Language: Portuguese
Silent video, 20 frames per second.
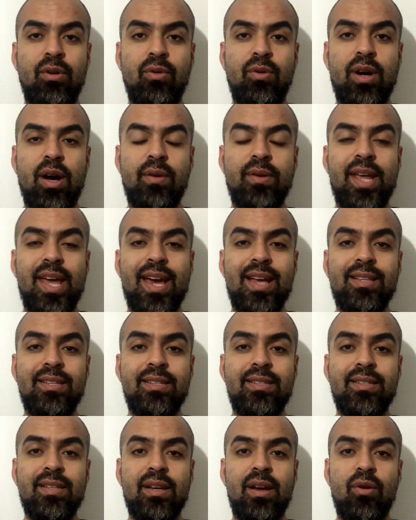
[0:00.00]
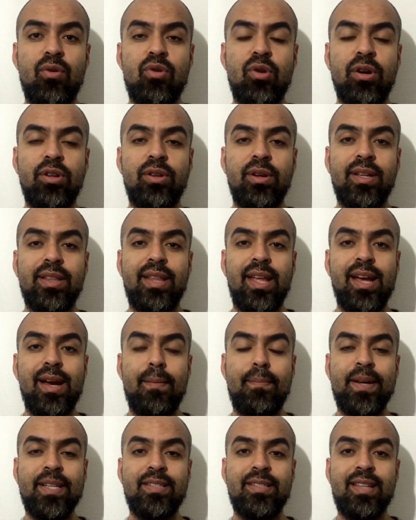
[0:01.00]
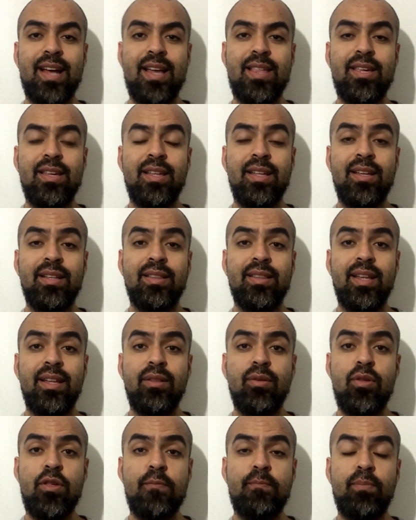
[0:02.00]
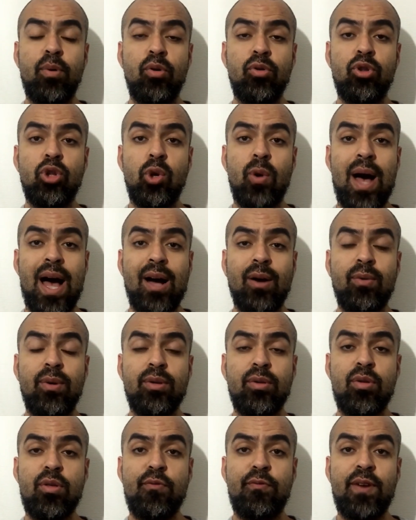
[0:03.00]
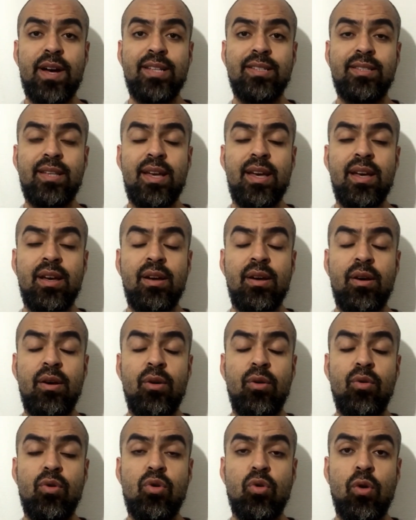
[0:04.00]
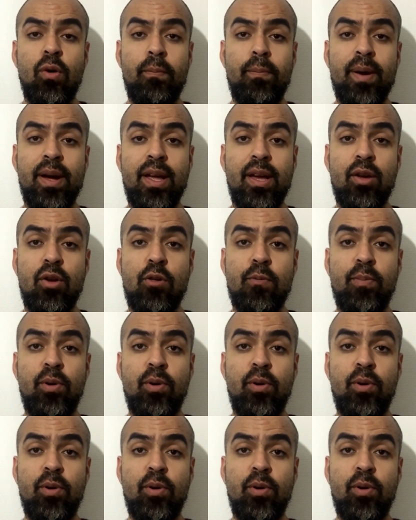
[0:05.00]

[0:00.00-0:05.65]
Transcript: O Kalnietis é um jogador que tem capacidade tanto de pontuar quanto de fazer os companheiros